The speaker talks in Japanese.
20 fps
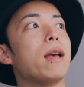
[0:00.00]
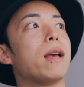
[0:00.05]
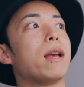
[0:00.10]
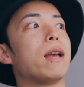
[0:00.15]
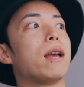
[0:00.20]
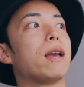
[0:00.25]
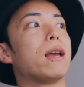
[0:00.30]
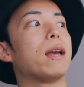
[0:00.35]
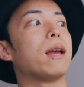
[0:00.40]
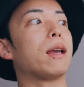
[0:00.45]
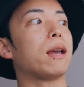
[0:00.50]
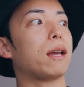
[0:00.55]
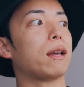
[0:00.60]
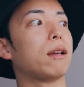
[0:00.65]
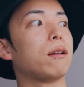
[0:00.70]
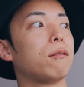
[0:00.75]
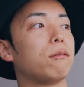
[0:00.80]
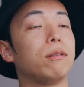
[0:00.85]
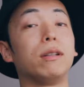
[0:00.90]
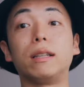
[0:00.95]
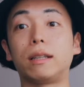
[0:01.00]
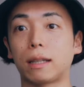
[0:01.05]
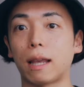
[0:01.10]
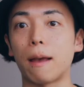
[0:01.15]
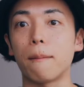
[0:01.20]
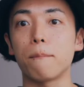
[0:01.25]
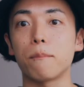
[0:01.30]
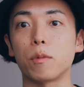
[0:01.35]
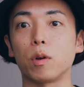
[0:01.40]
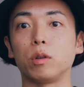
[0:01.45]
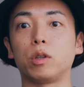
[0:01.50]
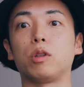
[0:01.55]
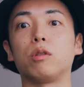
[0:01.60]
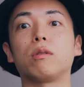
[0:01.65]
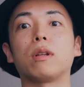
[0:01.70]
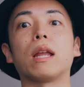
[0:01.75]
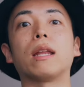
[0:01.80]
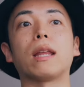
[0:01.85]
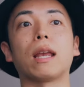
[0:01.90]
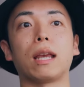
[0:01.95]
えー、振り付けを重
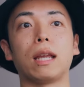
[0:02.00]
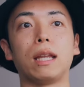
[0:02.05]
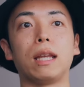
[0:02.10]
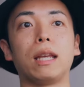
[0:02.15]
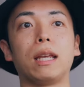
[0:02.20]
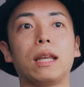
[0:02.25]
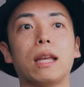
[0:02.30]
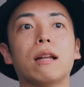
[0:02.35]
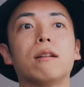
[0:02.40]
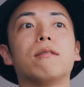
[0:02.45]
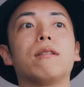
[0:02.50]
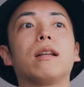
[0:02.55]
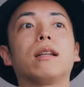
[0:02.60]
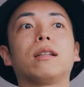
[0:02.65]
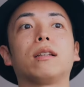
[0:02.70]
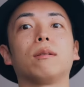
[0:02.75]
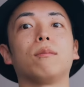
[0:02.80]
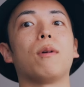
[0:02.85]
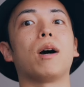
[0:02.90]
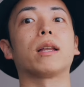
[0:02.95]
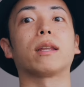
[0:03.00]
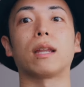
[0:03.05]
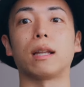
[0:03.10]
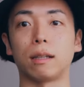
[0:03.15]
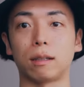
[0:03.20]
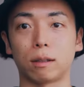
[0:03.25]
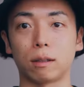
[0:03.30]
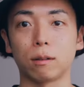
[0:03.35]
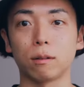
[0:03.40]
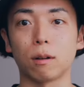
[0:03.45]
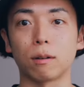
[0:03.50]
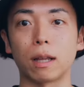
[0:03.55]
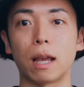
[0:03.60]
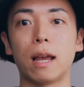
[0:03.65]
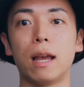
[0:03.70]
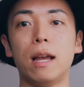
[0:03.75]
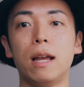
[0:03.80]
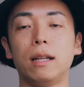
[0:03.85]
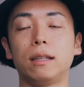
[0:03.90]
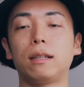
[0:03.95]
点的にやるレッスンもあったりするので、